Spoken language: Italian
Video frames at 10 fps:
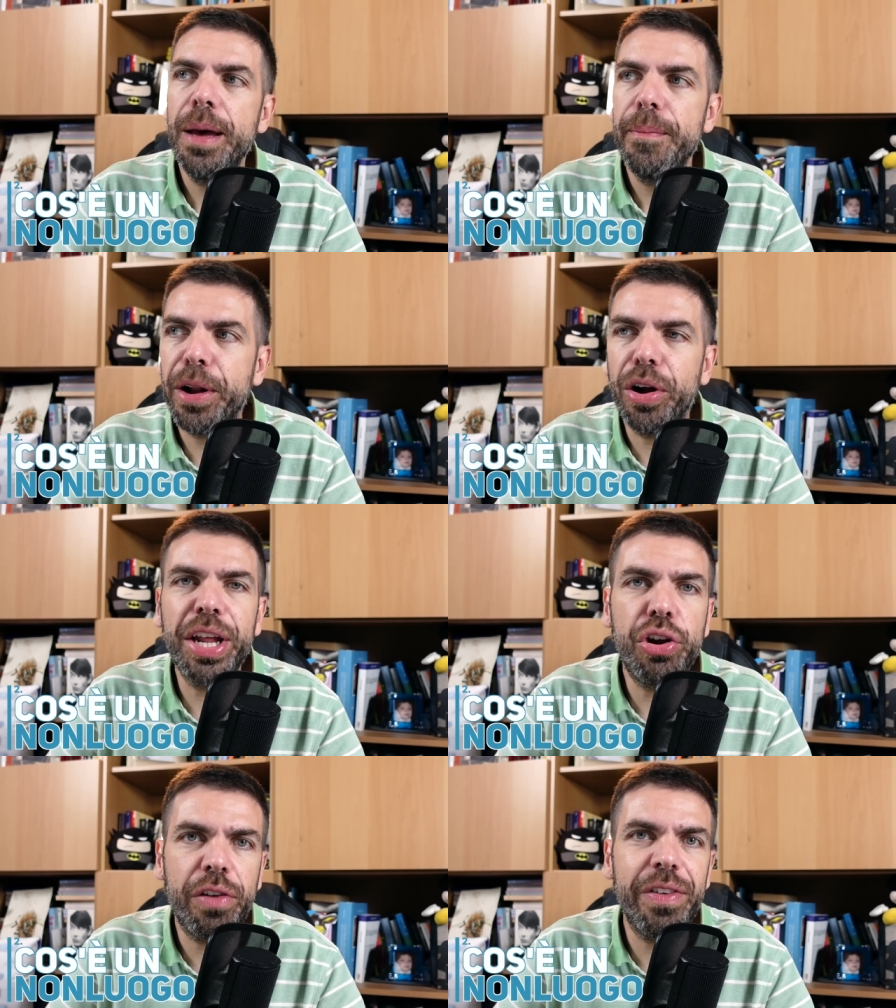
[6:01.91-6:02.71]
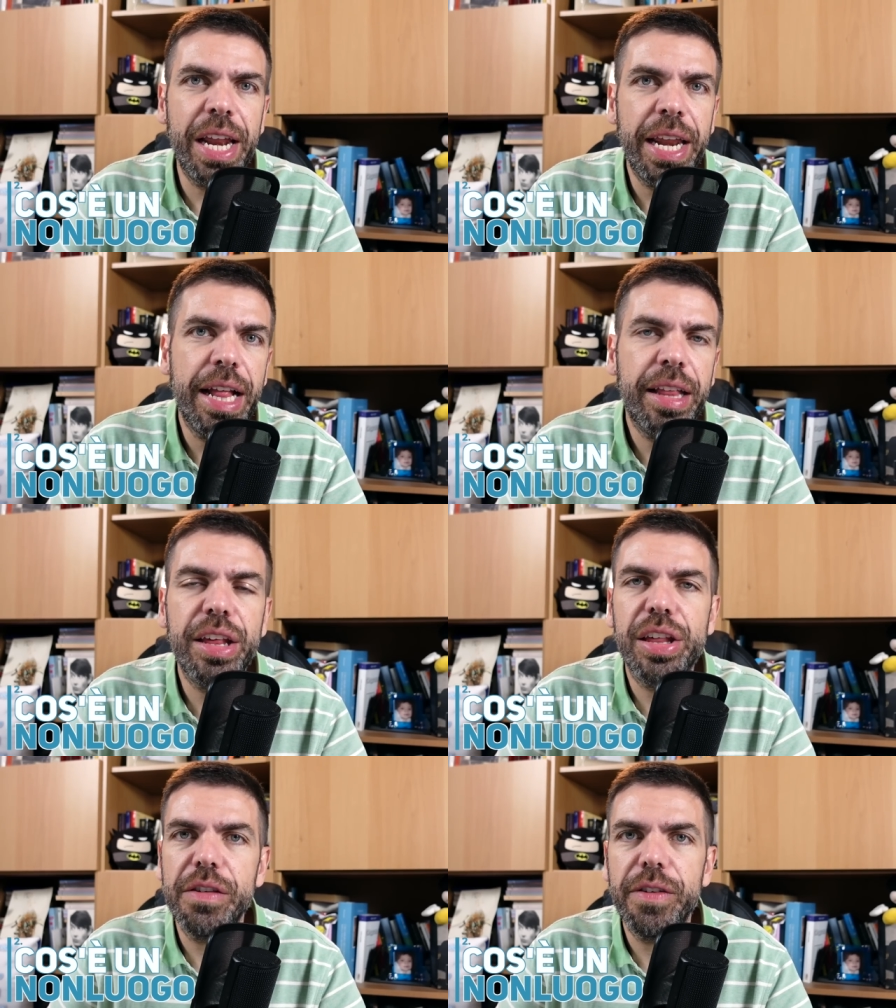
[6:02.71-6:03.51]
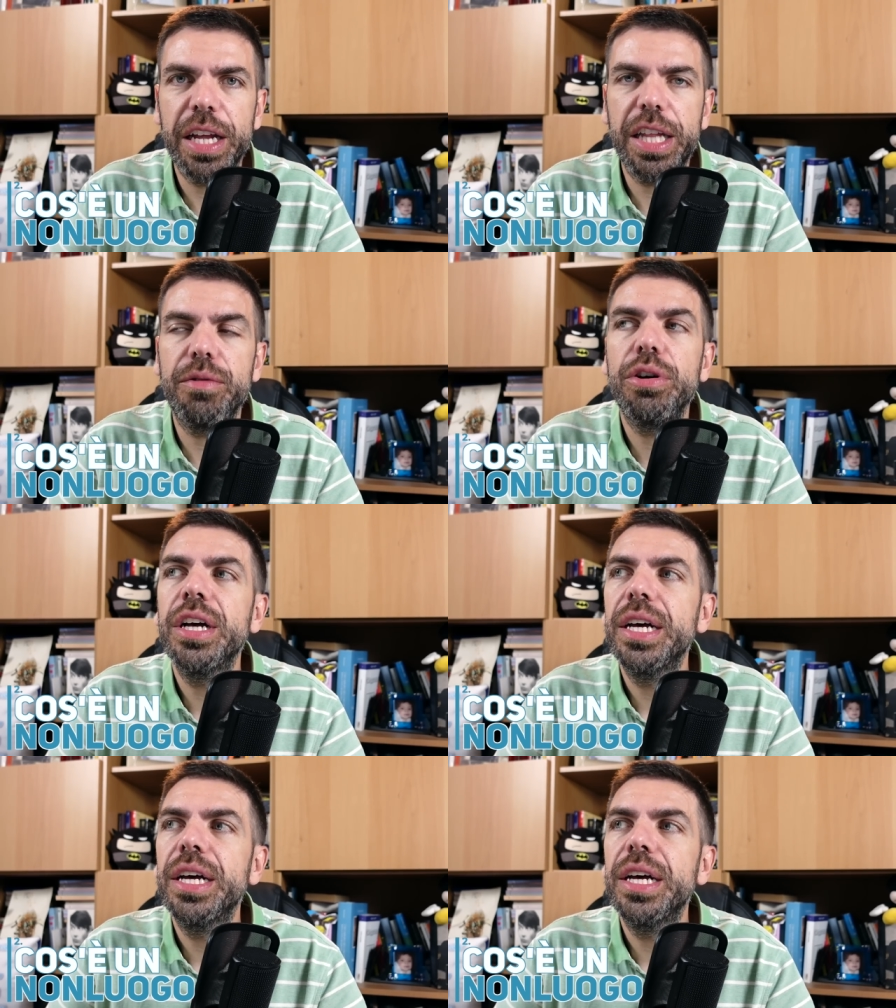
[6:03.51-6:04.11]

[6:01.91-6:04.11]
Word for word: però lì non avviene niente di significativo.